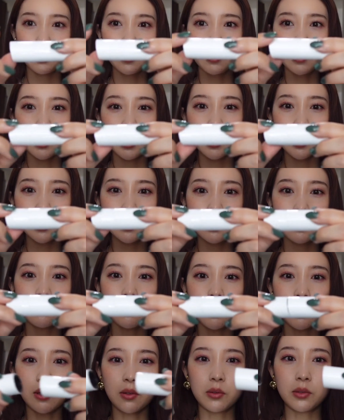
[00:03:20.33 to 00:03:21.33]
のケース
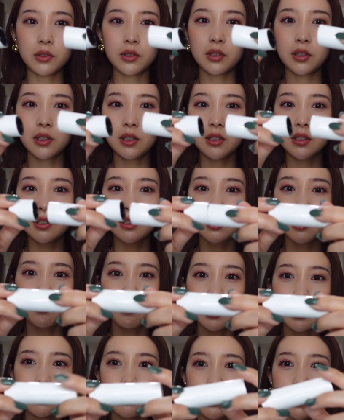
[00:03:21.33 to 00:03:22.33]
はこんな感じで
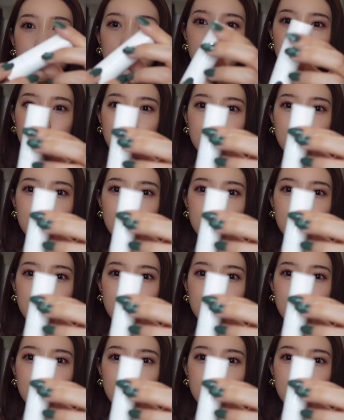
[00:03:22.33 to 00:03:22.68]
マグネット